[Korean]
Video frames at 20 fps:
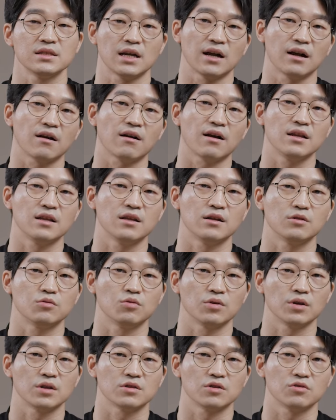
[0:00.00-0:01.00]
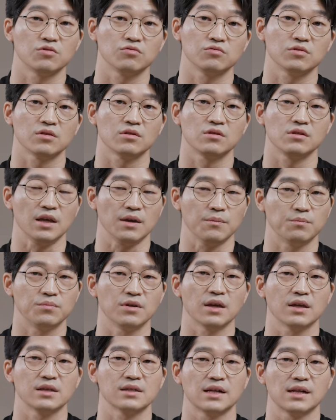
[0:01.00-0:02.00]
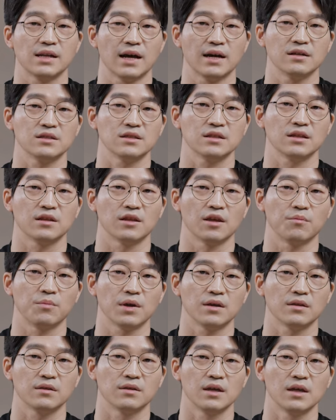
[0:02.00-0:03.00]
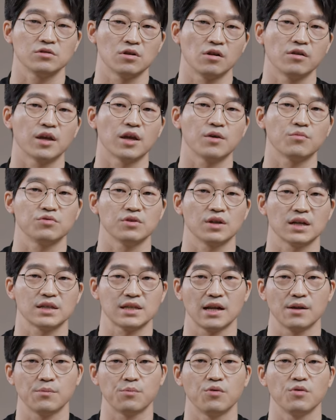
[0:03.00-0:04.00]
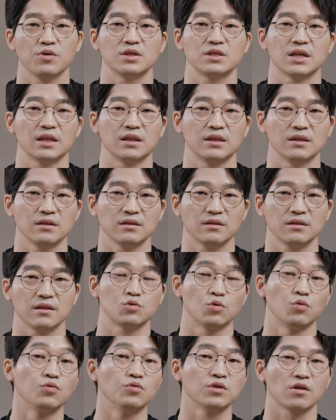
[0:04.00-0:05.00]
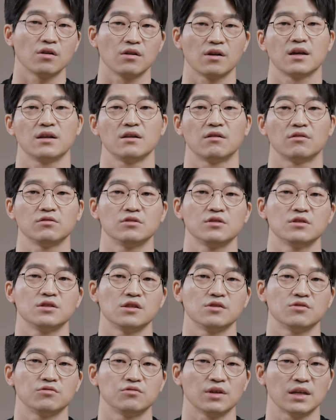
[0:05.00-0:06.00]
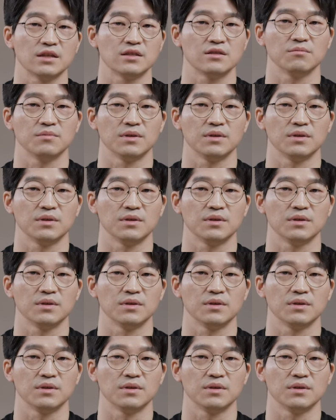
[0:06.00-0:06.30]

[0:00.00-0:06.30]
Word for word: 자가관리를 통해서 흉터를 예쁘게 잘 나으시게 되면 절개 부위가 잘 보이지 않는 그런 좋은 결과를 얻으실 수가